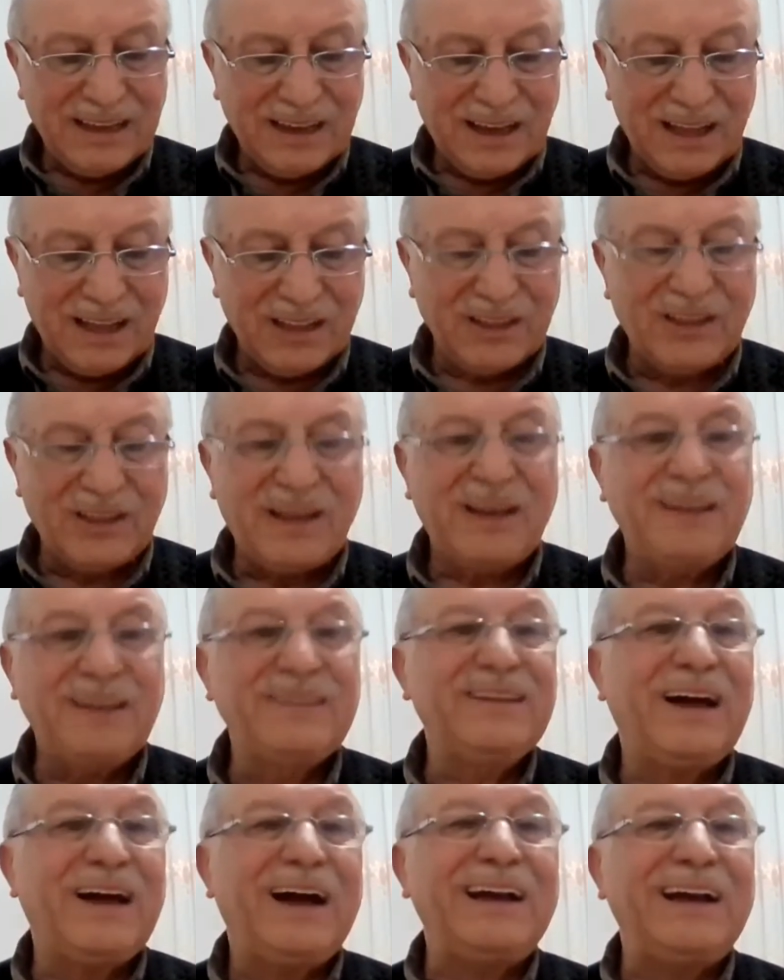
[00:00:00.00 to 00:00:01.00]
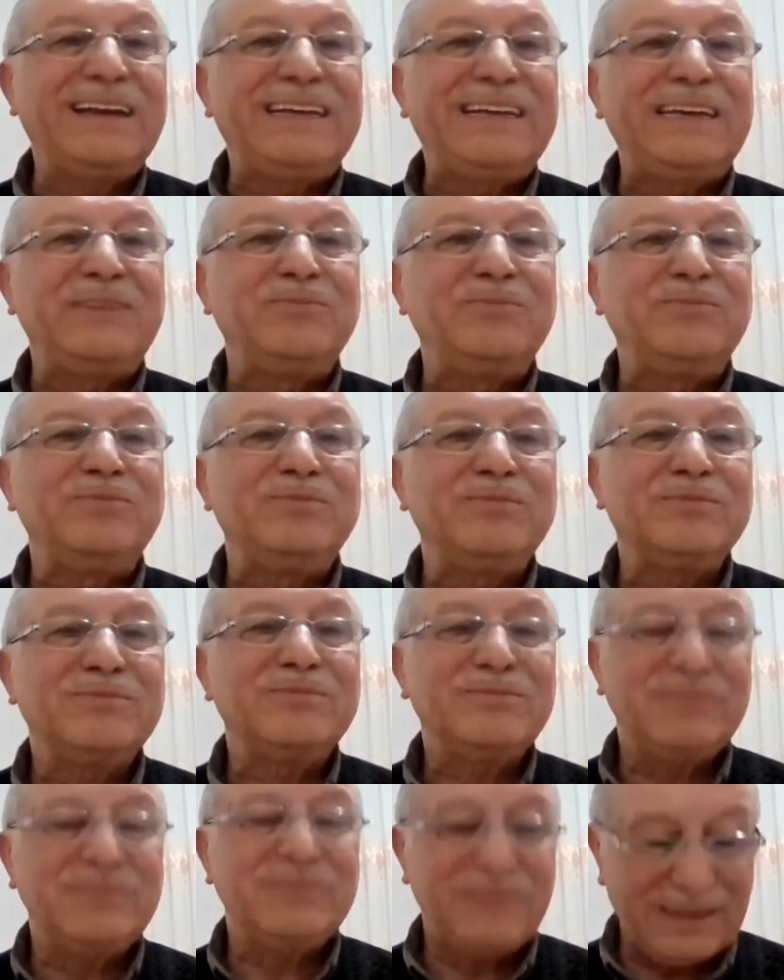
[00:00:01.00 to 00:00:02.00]
Allah'ın alim,
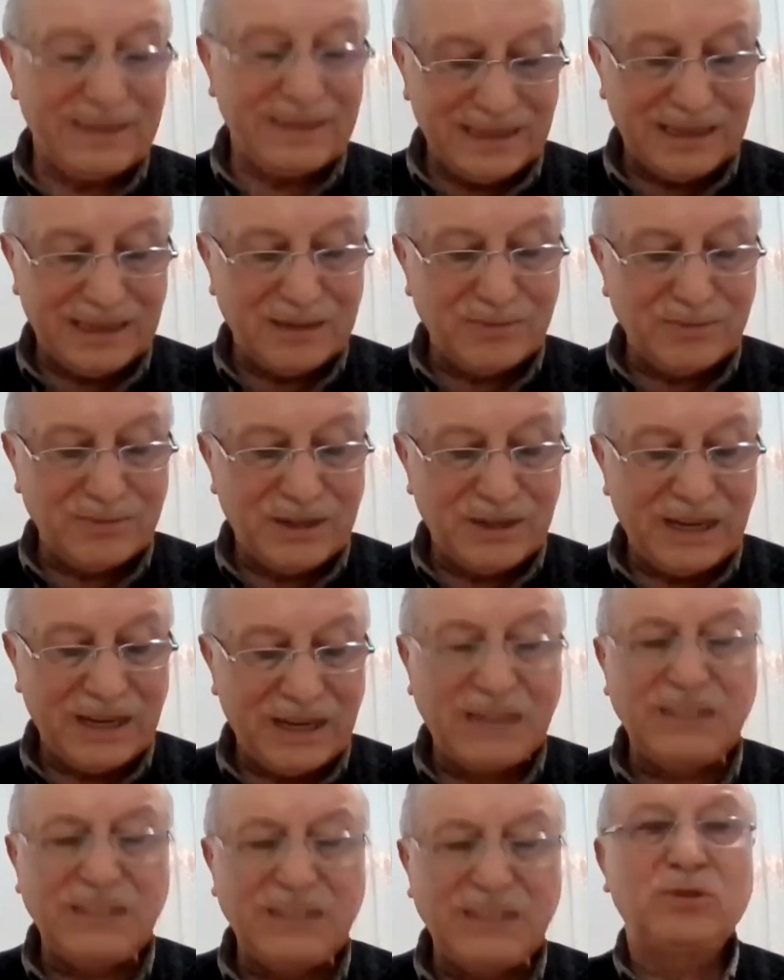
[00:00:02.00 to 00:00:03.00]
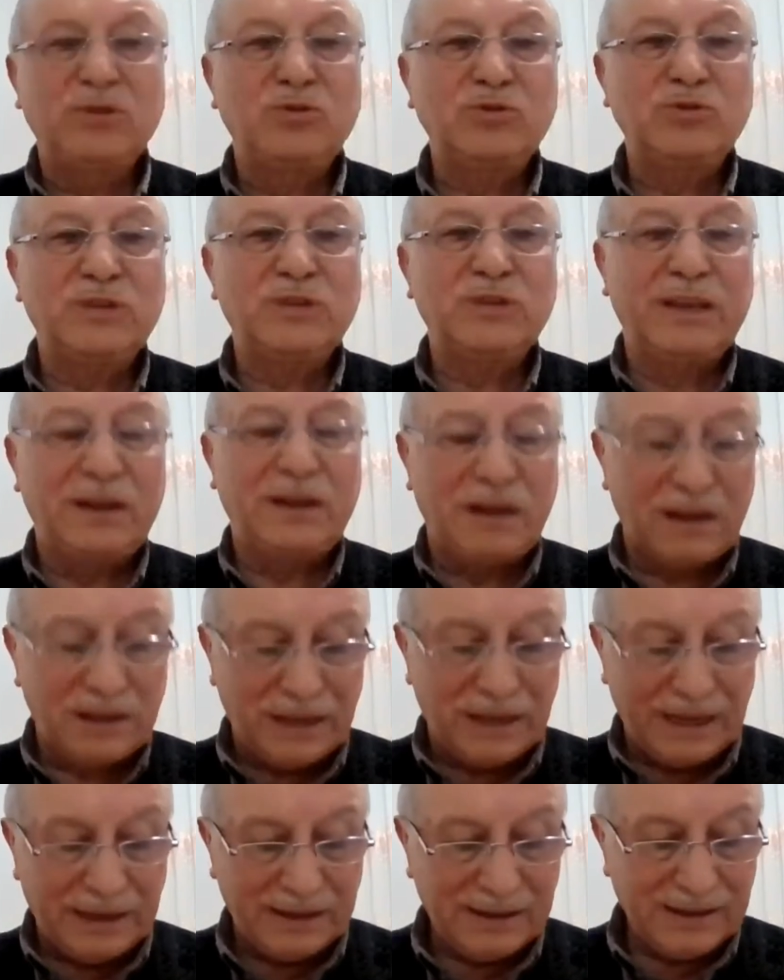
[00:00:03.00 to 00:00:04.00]
ilmi her şeyi kuşatan
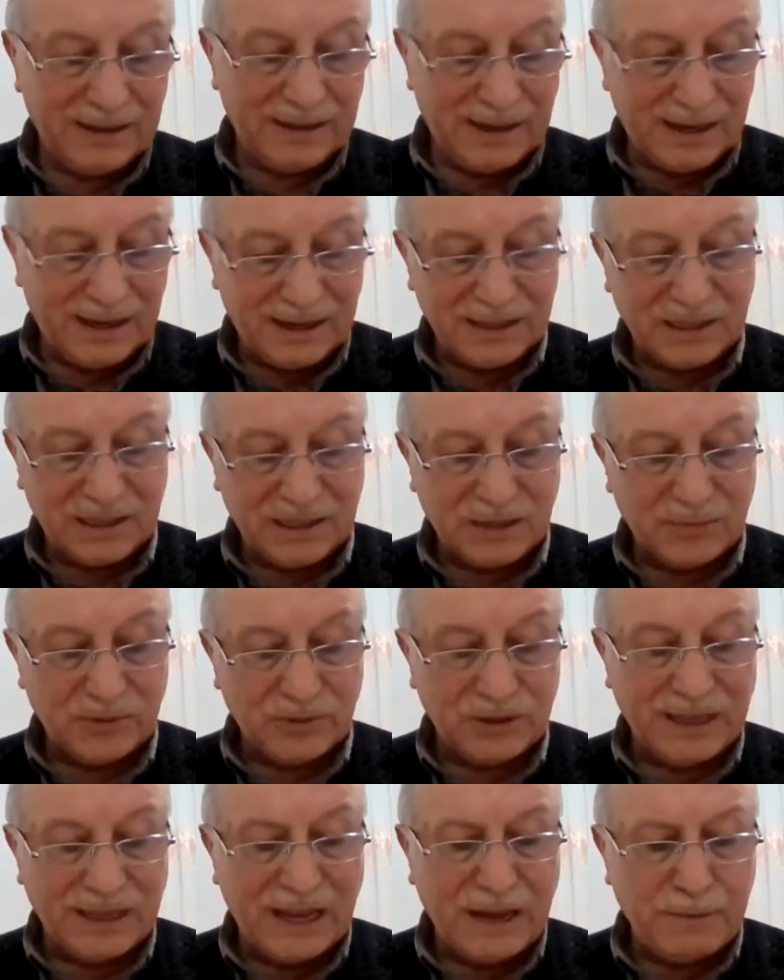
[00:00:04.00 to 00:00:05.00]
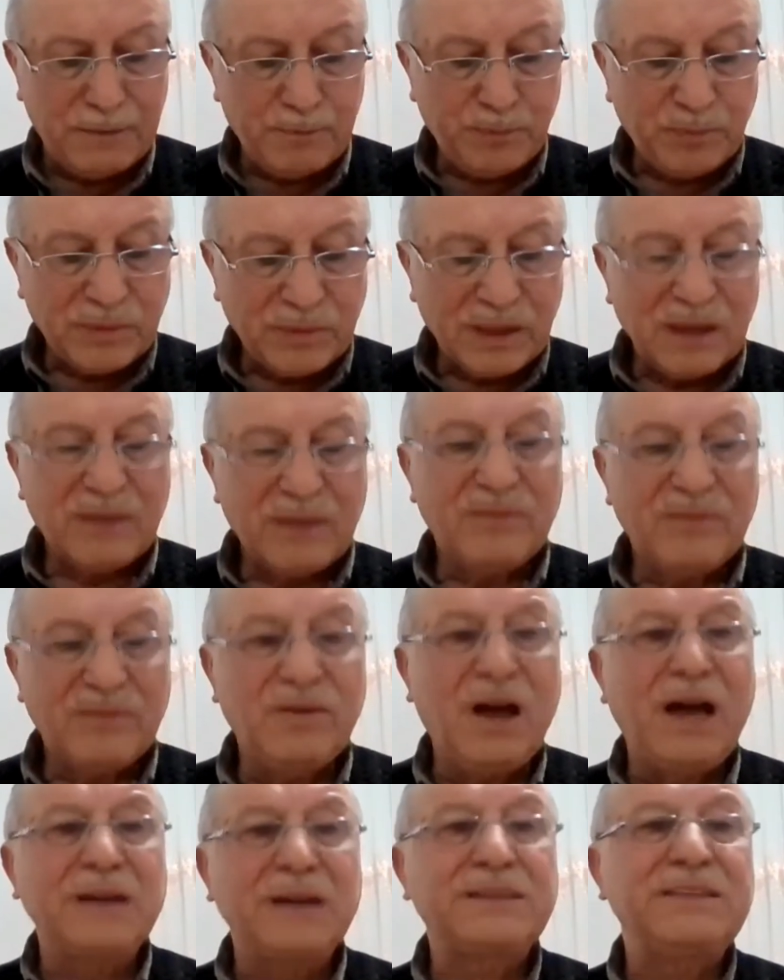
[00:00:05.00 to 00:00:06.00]
Allah anlamında ve
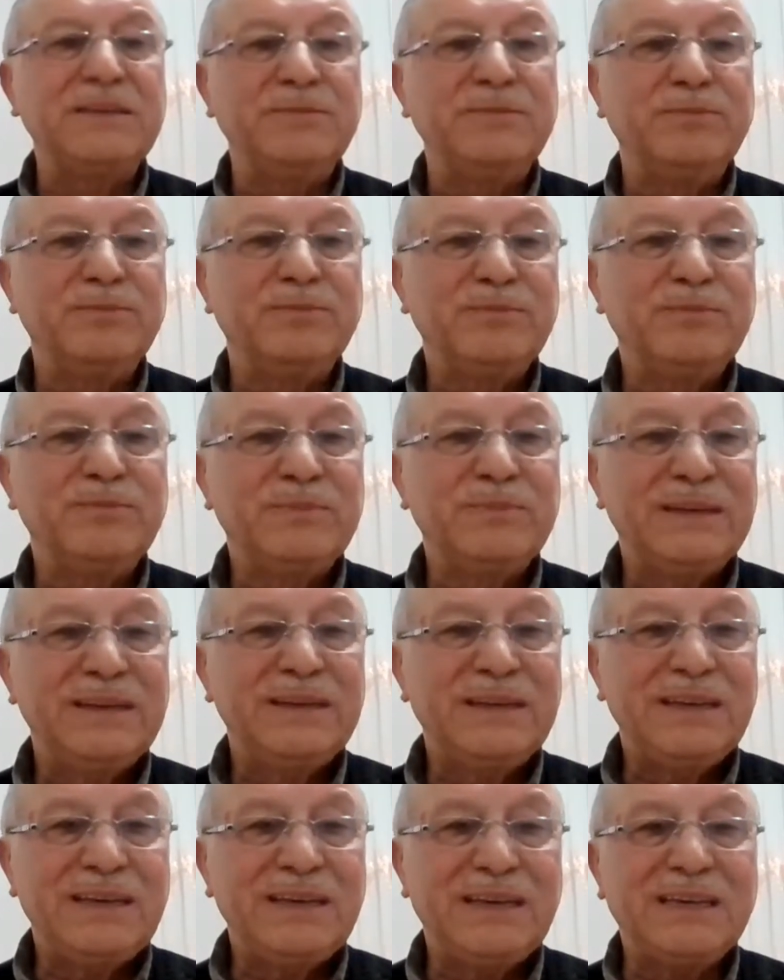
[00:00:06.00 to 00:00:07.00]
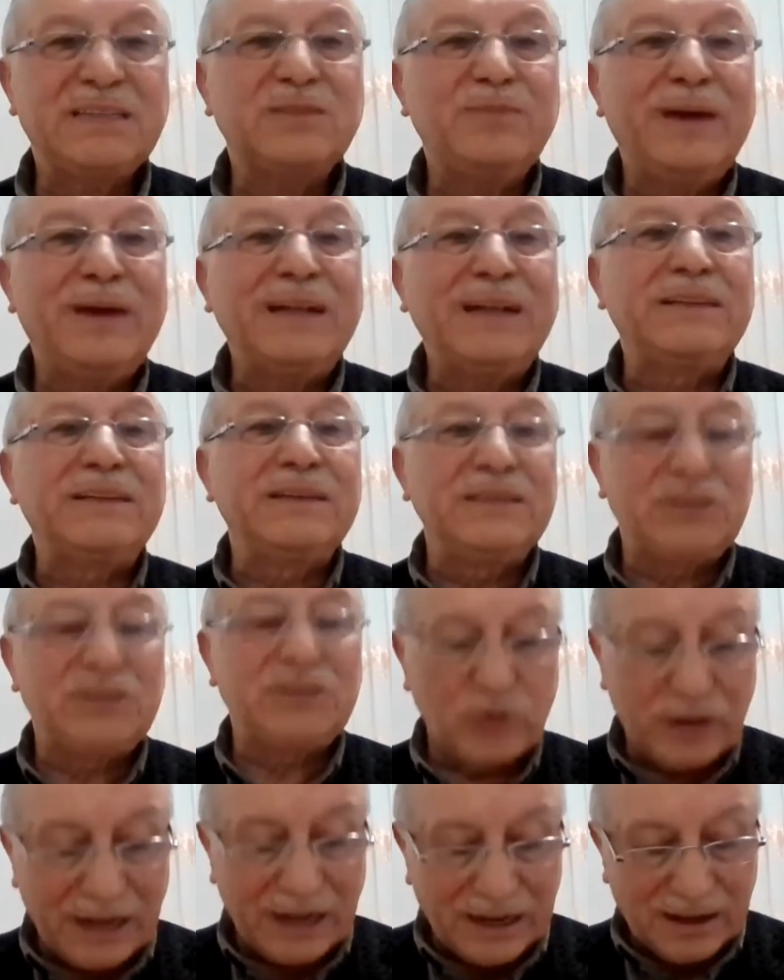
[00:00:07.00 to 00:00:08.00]
hakim, hikmetle
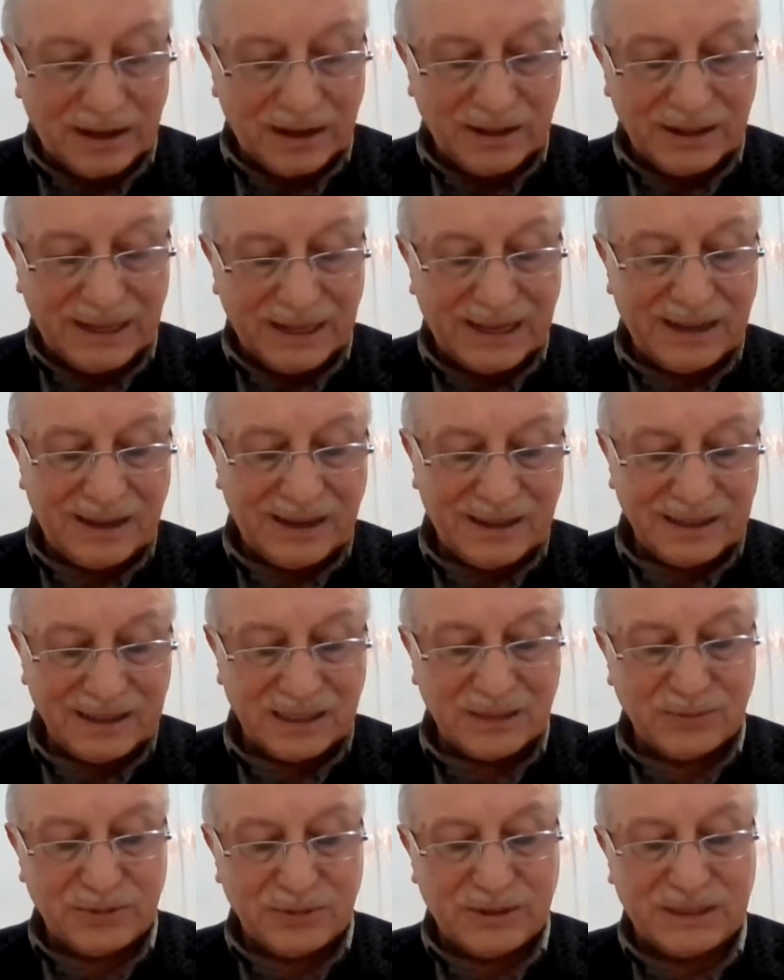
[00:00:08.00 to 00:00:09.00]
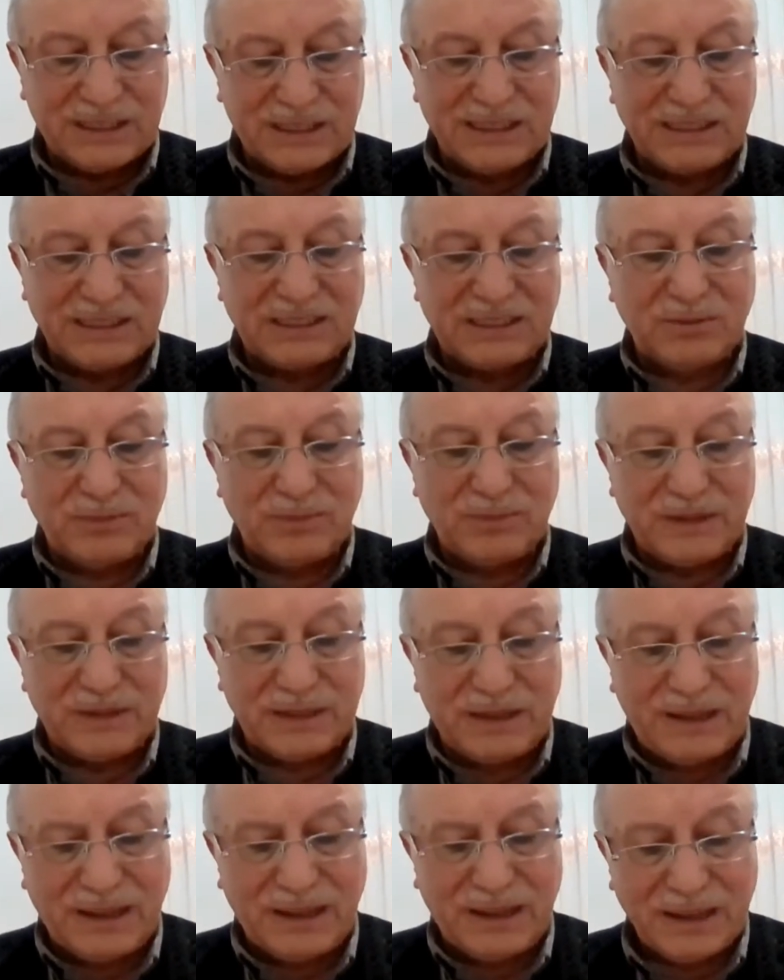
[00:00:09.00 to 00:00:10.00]
iş gören Allah anlamındaki
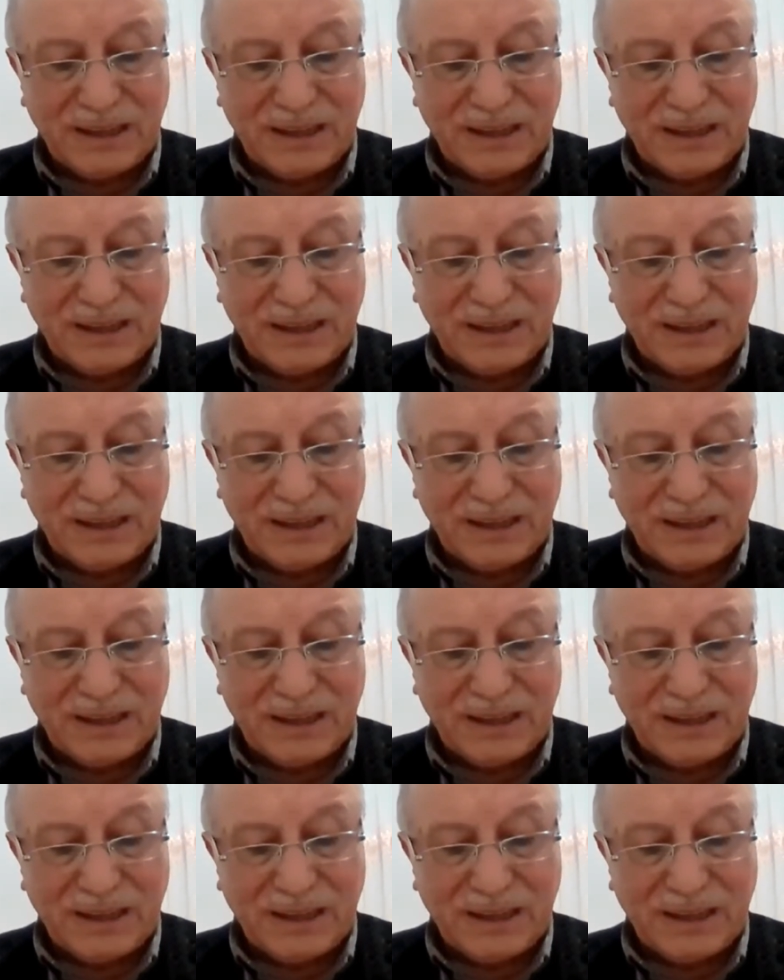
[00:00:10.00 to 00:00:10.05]
isimleri